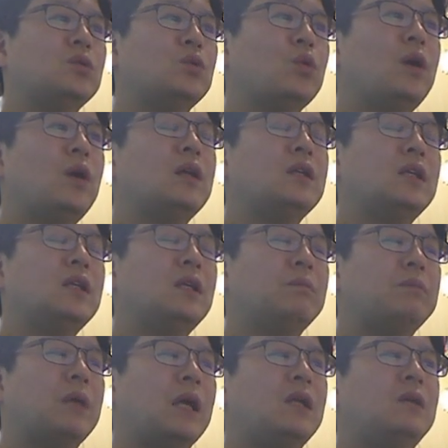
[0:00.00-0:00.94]

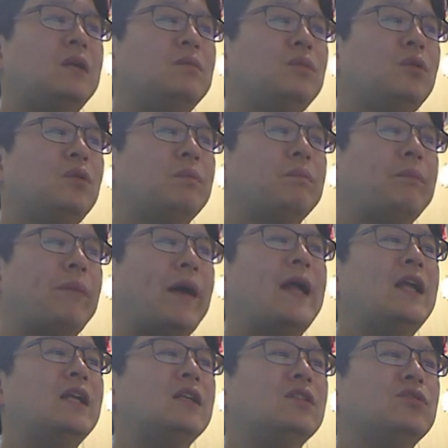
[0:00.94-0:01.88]
종아리, 발목,
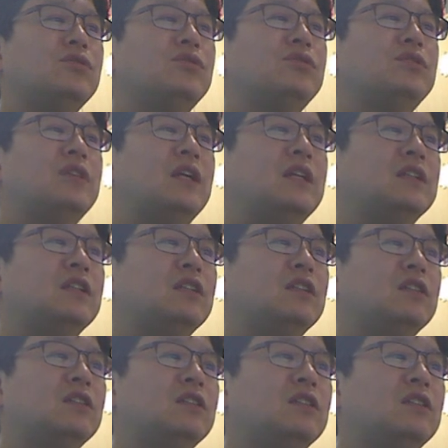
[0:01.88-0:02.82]
발
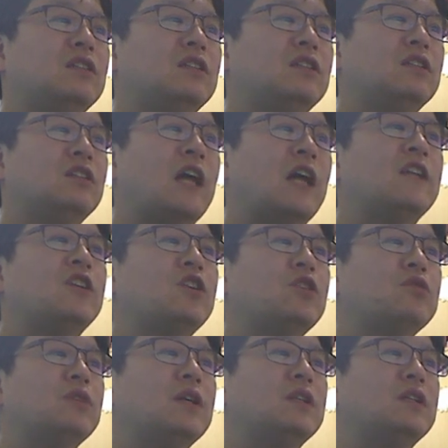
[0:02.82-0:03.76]
수술할
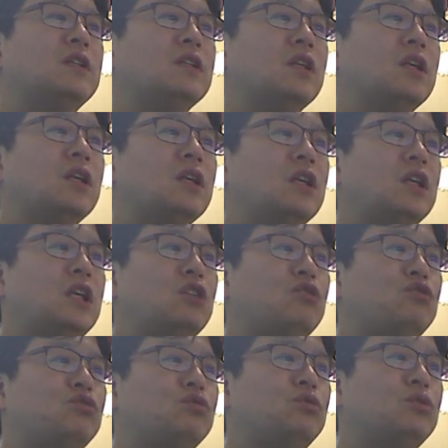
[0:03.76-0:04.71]
경우에는 이
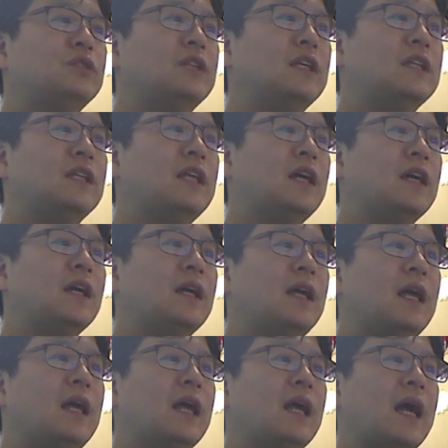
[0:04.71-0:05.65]
두 곳에다
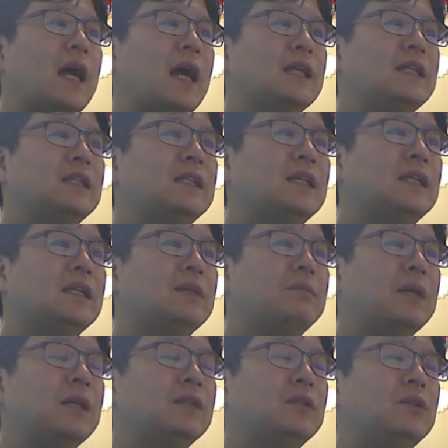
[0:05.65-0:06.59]

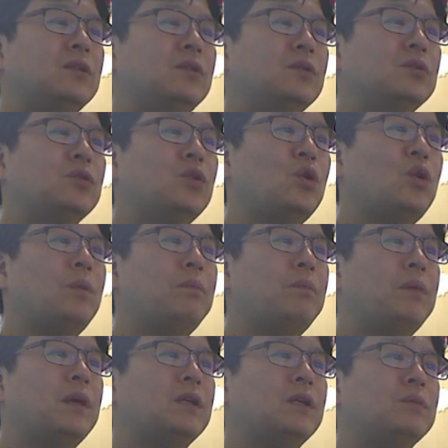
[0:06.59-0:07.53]
가느다란 바늘로
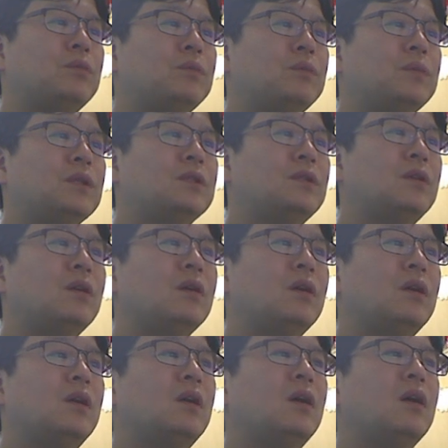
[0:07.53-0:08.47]
초음파를 보면서
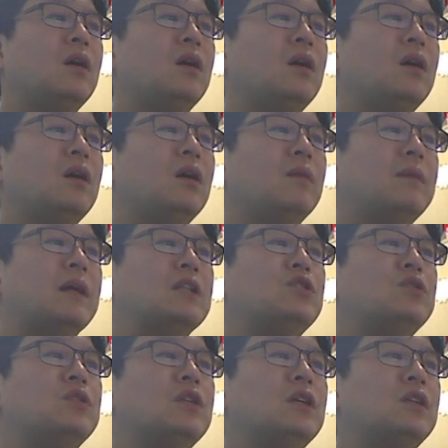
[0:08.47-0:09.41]

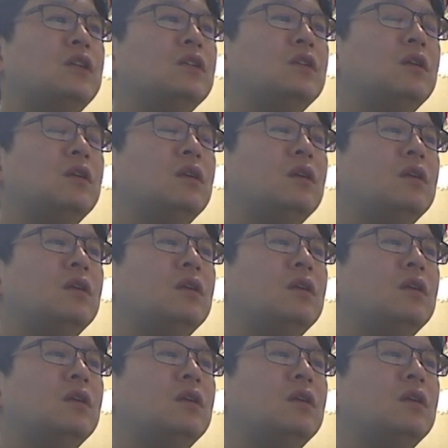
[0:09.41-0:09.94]
마취제를